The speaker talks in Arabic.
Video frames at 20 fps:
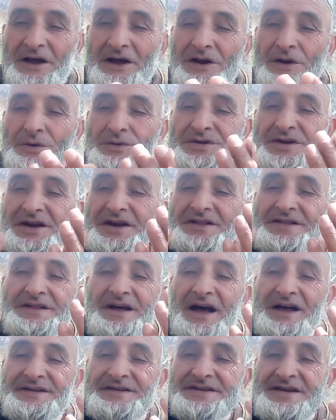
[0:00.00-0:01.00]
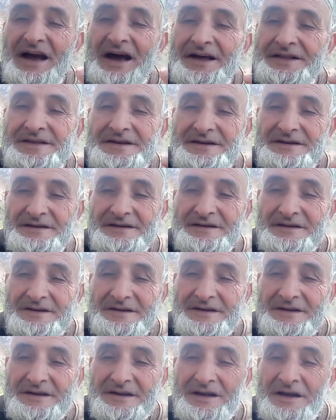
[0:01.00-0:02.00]
لصيت غساد
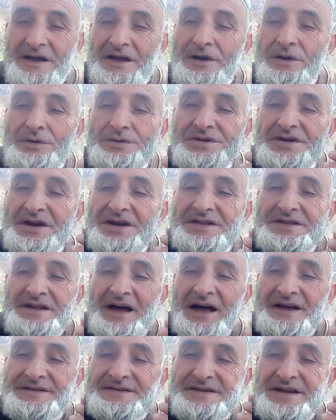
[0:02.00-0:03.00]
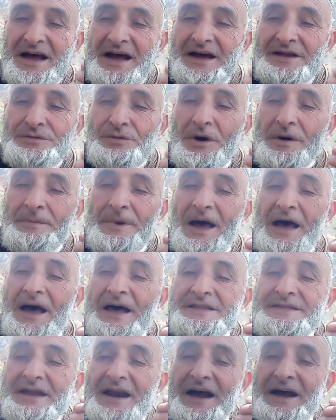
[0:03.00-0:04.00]
لصيت نغساد وما
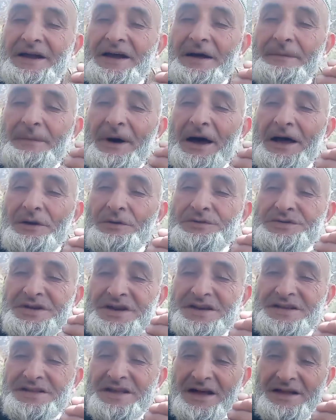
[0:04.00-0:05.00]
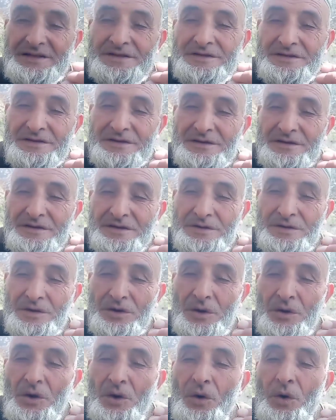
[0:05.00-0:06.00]
أدراك ما لصيتت
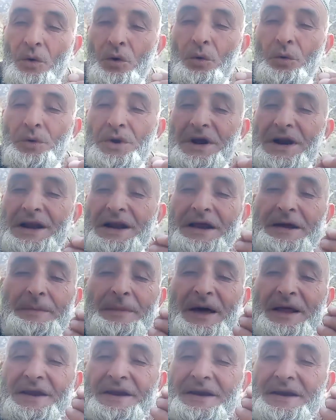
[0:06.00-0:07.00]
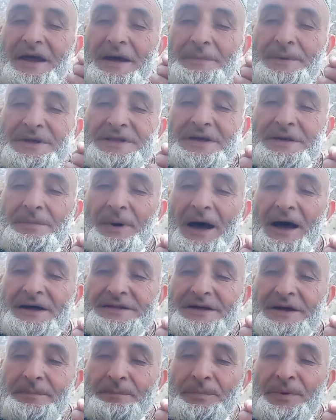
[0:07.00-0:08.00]
وريلي من النبي دي
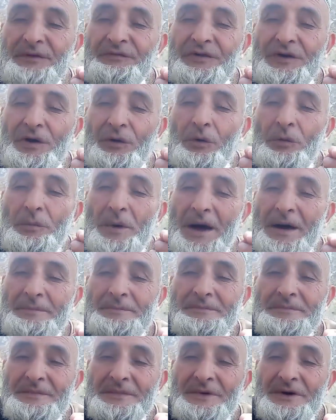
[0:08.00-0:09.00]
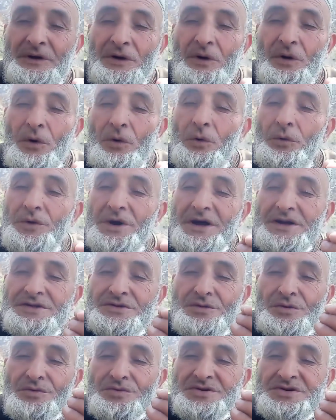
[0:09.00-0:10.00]
بعت ربي في الأمم وريت
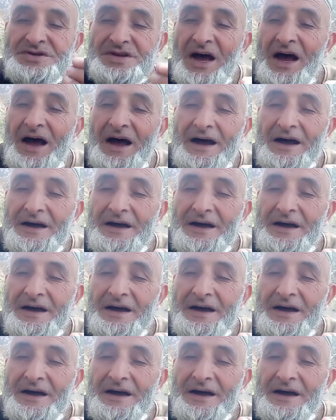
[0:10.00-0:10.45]
توصى